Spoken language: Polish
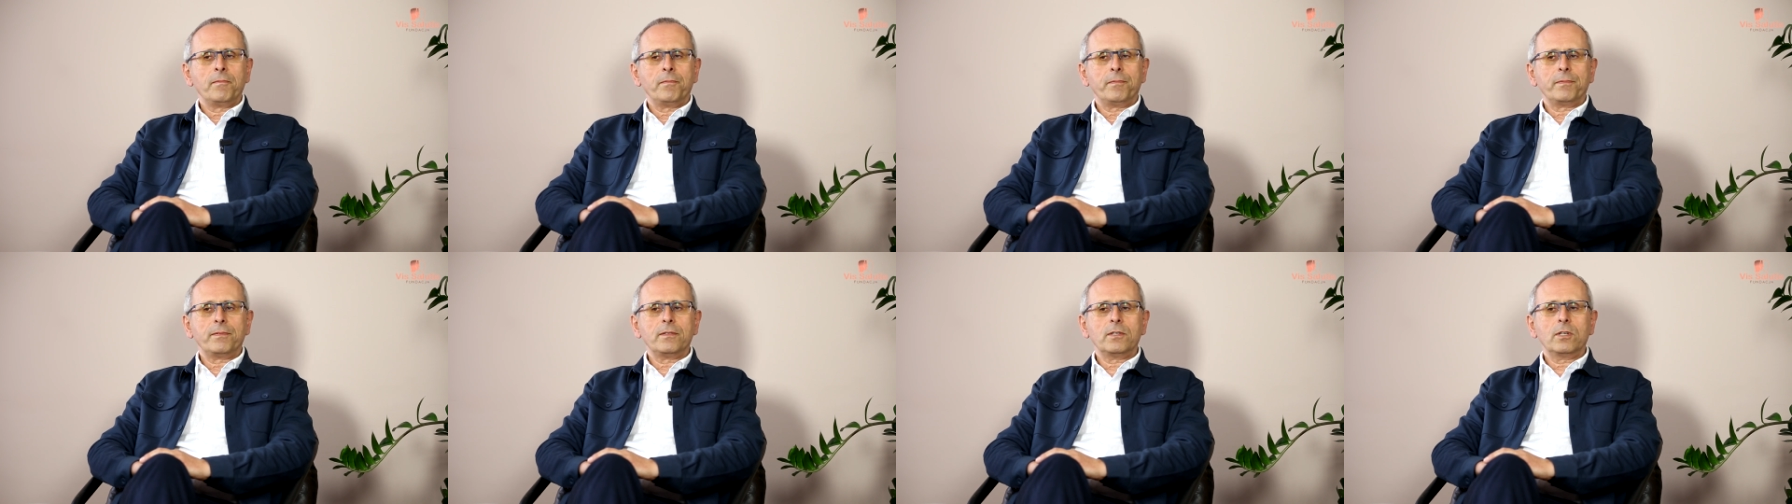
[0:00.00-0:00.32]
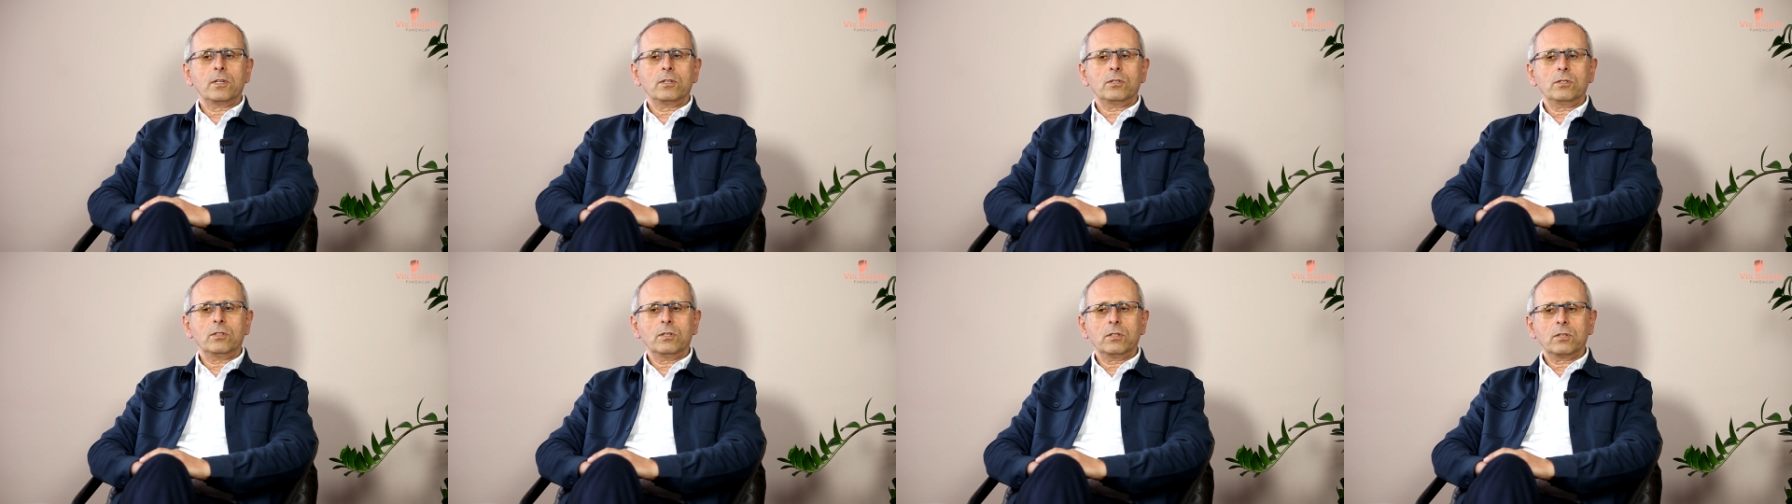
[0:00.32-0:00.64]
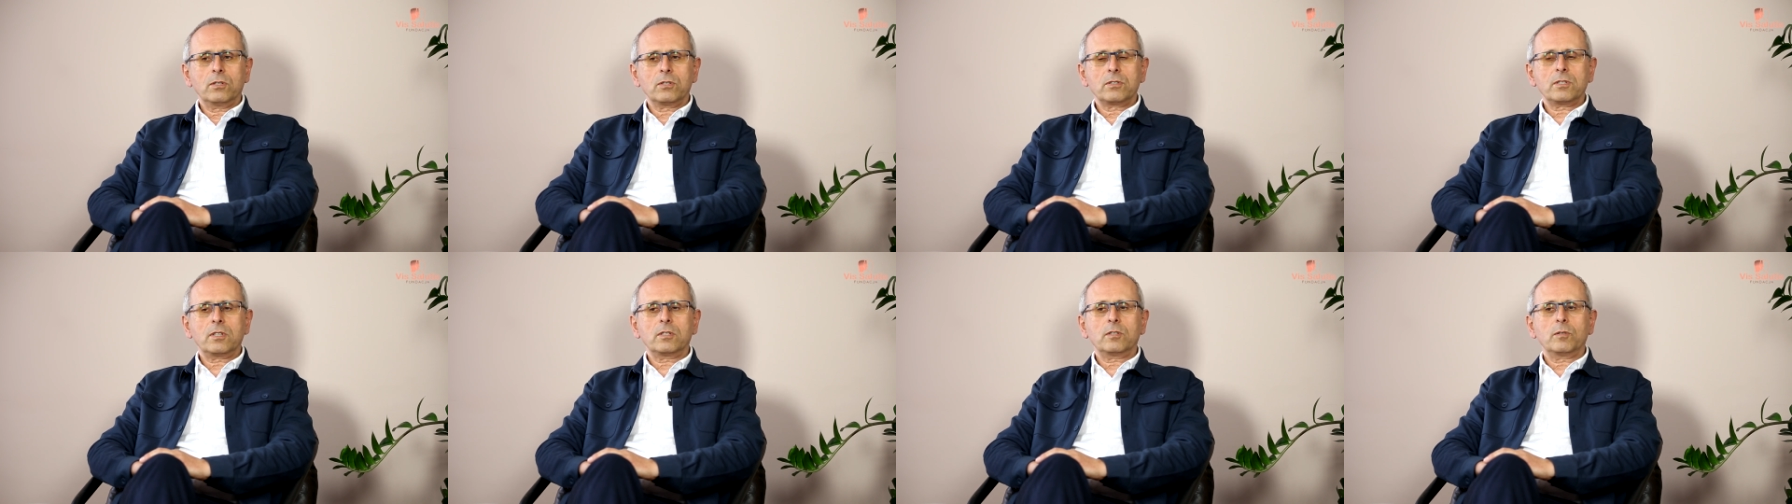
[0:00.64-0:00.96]
nie
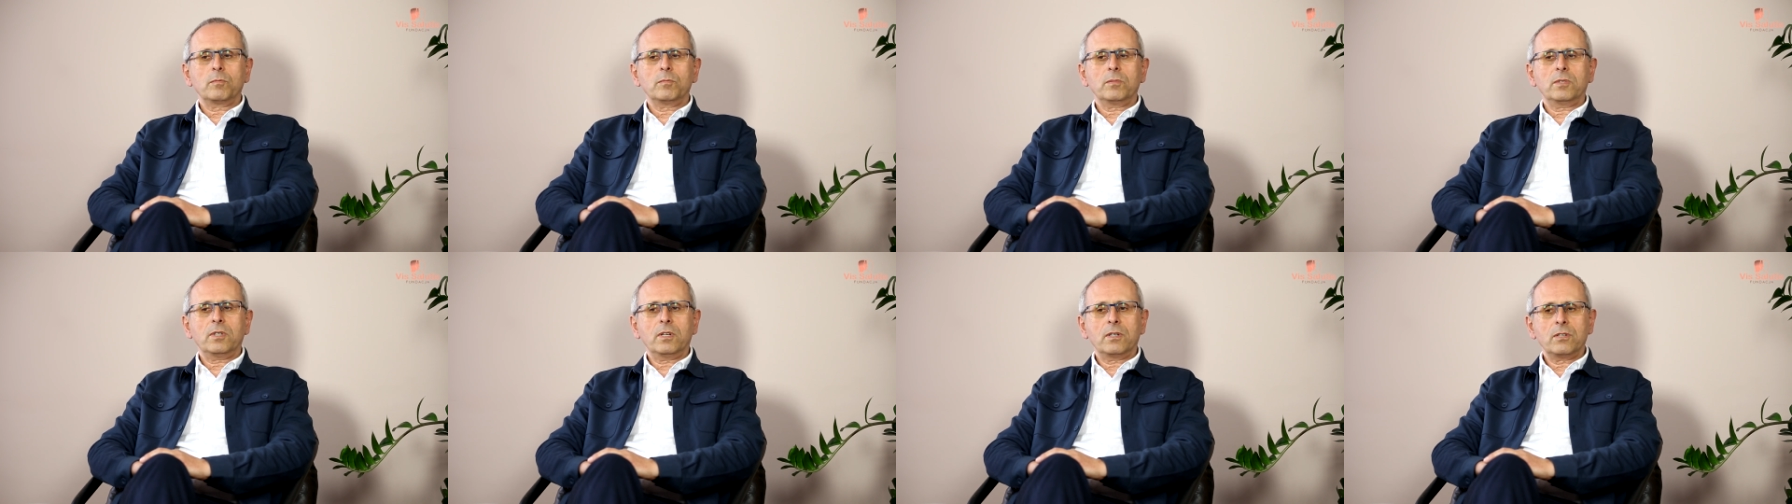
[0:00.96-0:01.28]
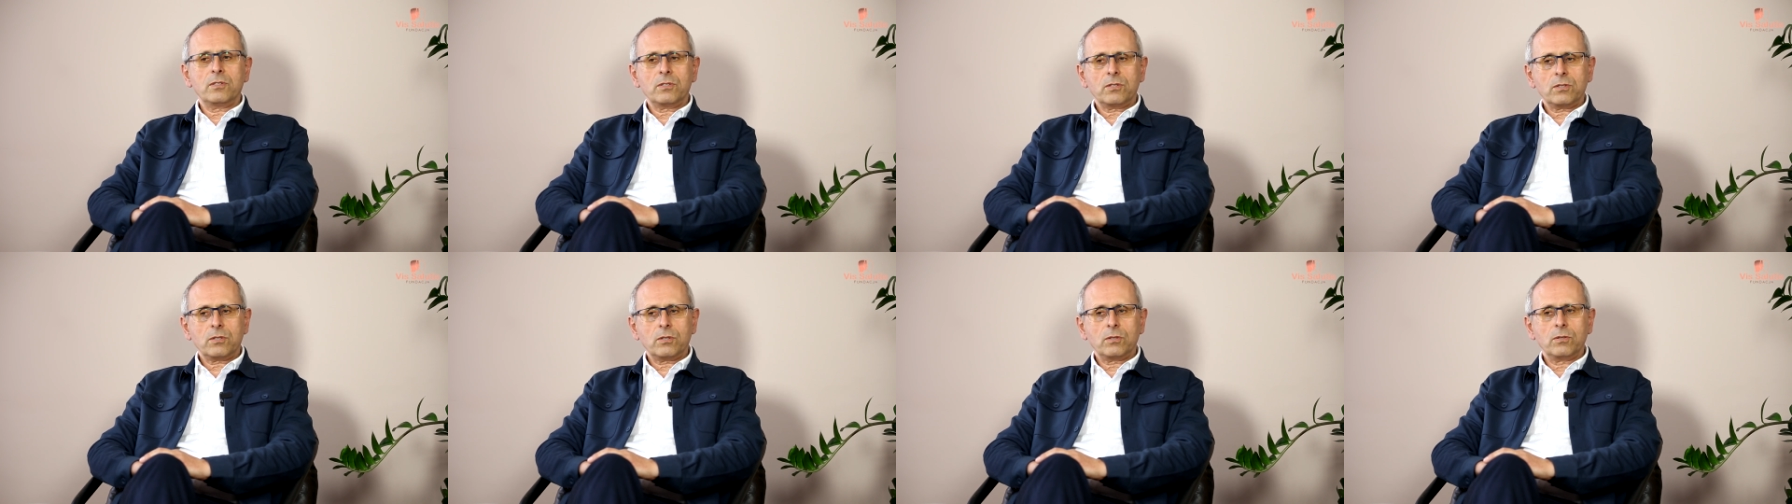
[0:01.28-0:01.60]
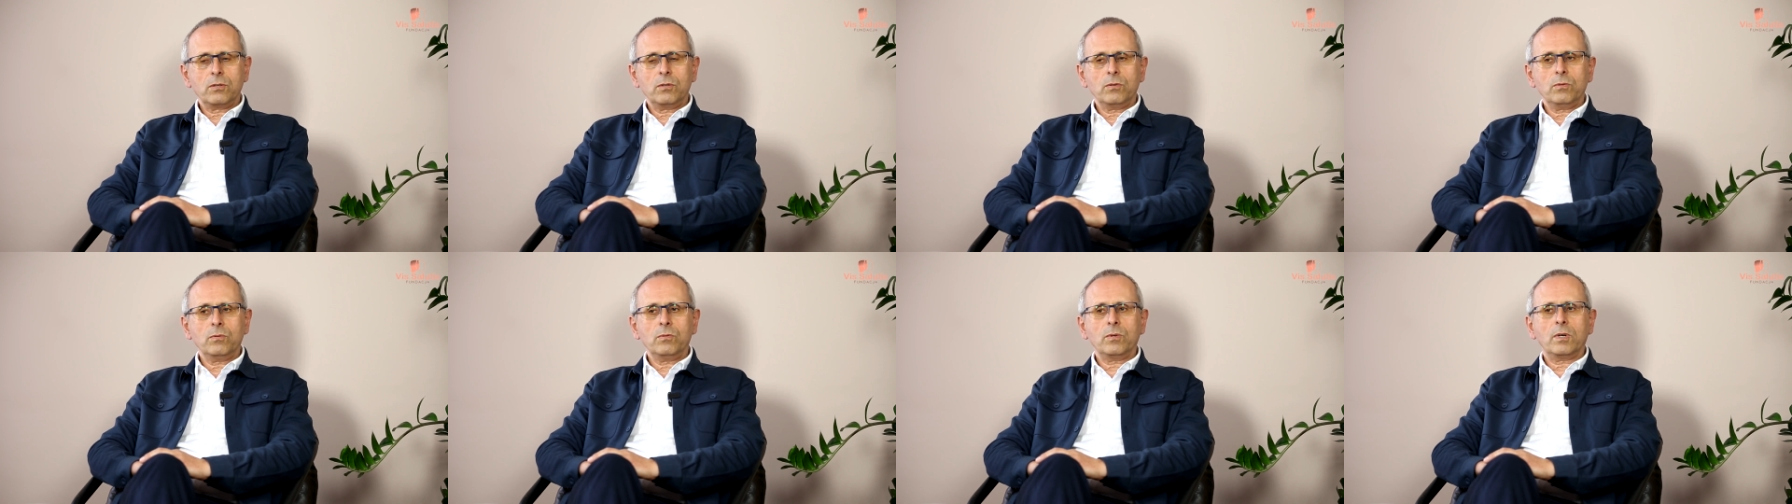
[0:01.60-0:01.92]
tylko za tym
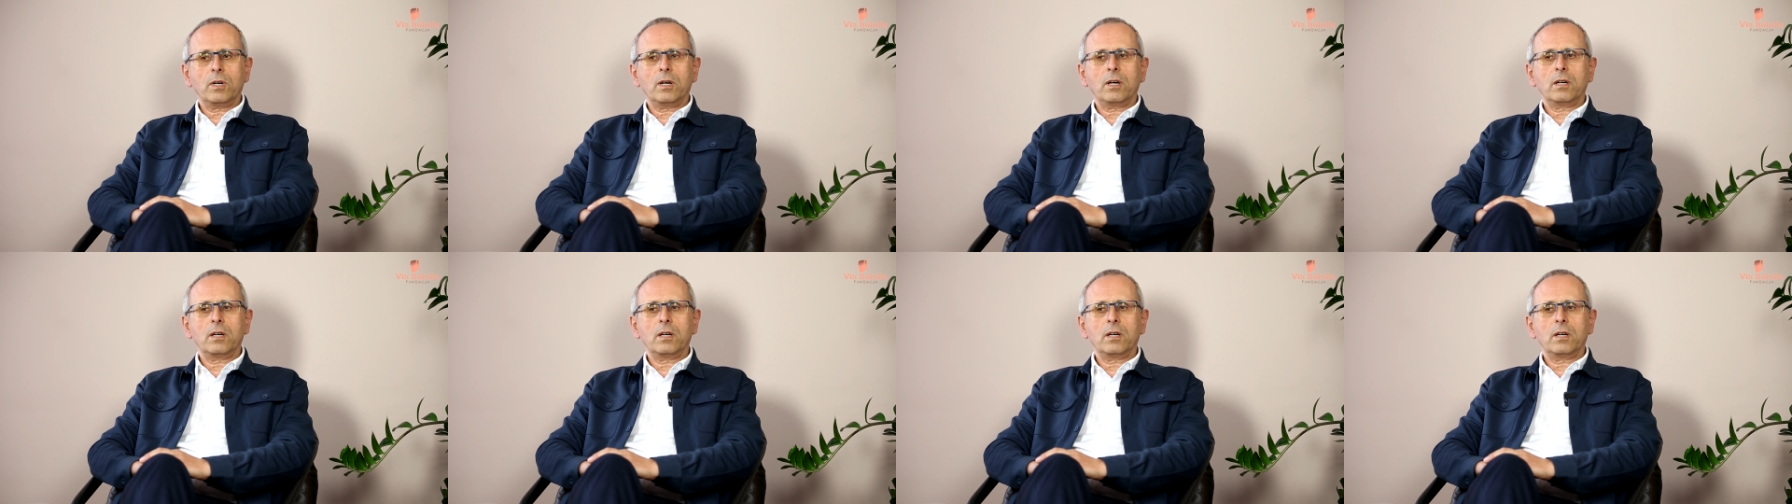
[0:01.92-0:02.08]
tęsknił,